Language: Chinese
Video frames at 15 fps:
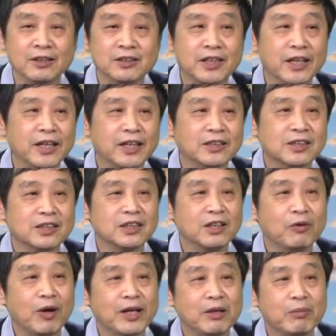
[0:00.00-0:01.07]
这也是
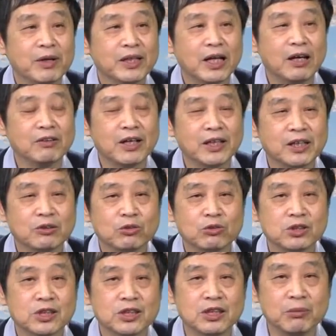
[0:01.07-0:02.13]
另外一本高刚的书，
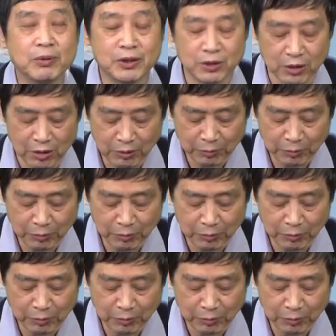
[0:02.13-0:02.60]
是一本